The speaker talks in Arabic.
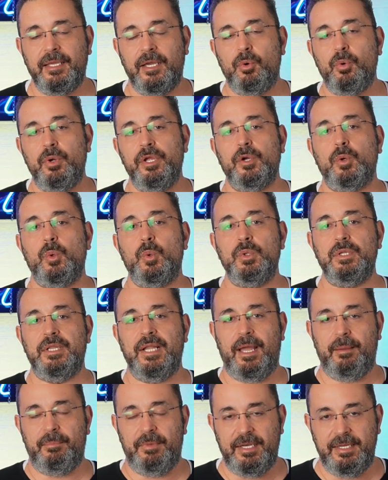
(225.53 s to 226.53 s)
هو يقود
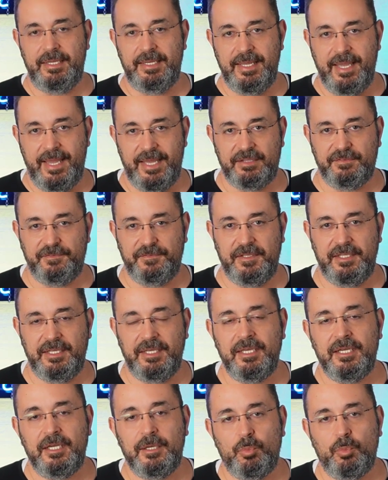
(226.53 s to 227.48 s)
العمليات في